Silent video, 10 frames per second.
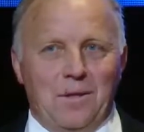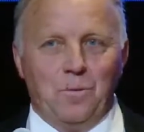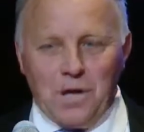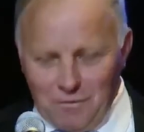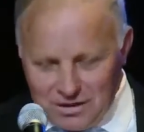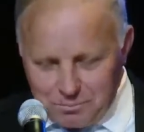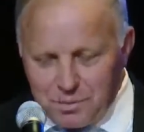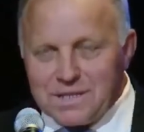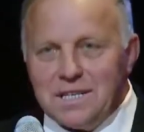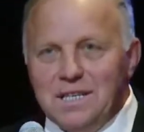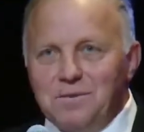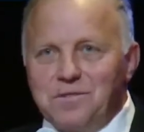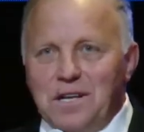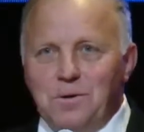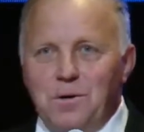Но я вас поселил
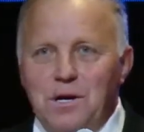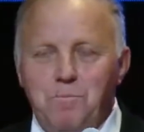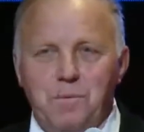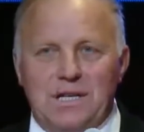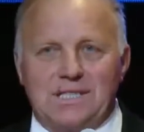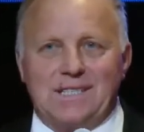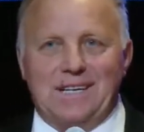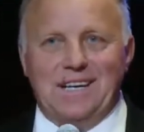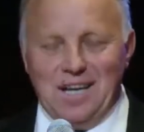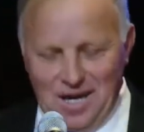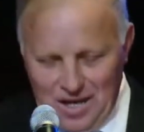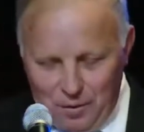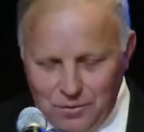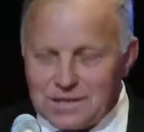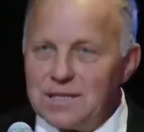в такое место,
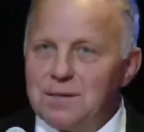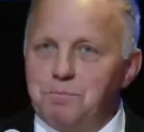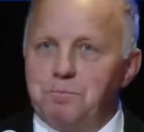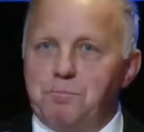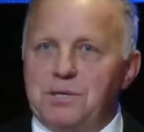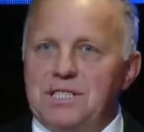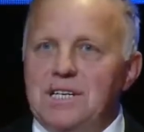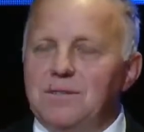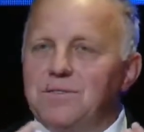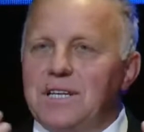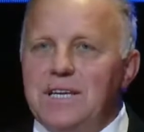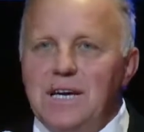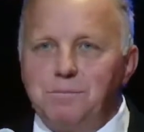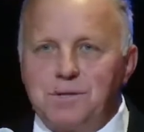я вас поселил в такие